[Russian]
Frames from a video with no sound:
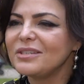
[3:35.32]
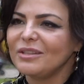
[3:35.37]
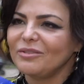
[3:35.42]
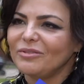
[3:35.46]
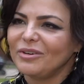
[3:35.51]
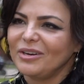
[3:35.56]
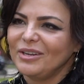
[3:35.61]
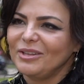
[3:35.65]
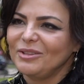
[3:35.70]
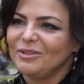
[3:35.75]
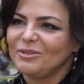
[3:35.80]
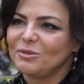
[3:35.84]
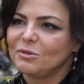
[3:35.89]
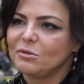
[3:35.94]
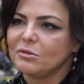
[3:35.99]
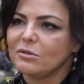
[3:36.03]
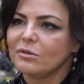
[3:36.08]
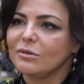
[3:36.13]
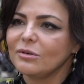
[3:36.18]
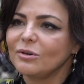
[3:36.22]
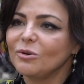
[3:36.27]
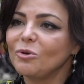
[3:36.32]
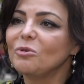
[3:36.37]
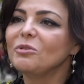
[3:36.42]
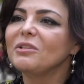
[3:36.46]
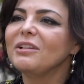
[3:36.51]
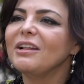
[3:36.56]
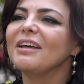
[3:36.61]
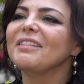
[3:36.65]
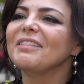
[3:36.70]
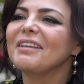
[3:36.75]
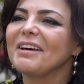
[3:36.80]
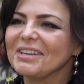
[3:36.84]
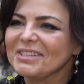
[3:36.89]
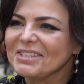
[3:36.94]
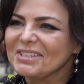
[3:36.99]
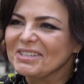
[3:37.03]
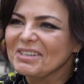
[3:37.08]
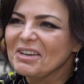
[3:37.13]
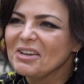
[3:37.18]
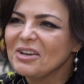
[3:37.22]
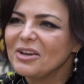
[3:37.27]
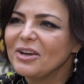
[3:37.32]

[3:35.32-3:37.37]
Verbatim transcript: с инвалидностью, он для нас,